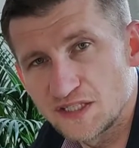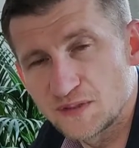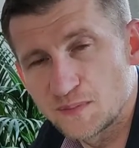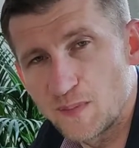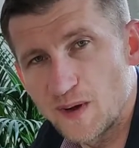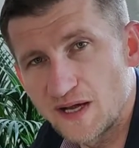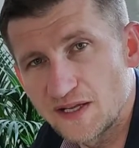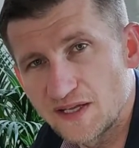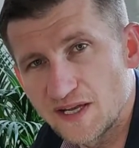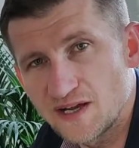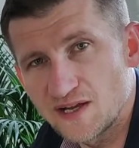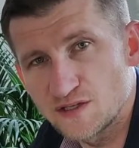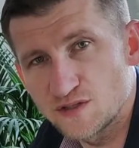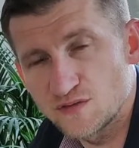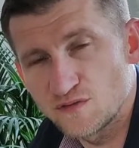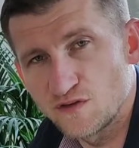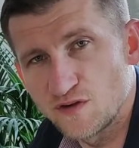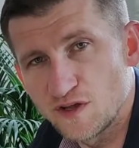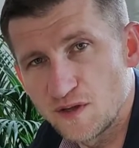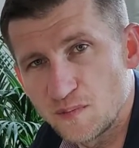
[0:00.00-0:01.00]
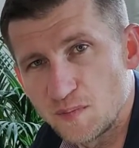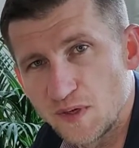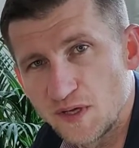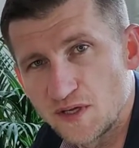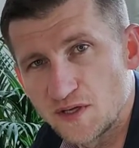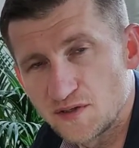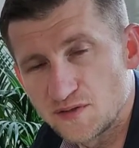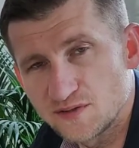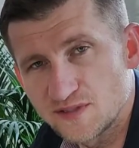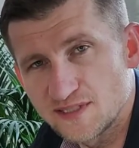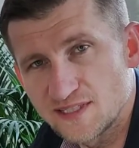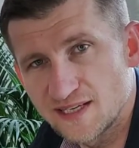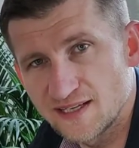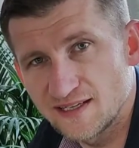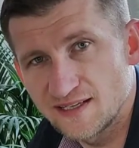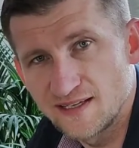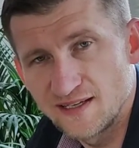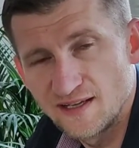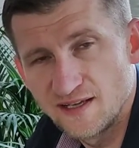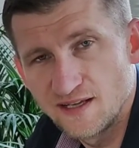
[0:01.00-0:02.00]
i dbania o swoje
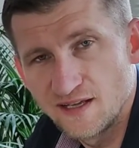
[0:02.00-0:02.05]
pieniądze,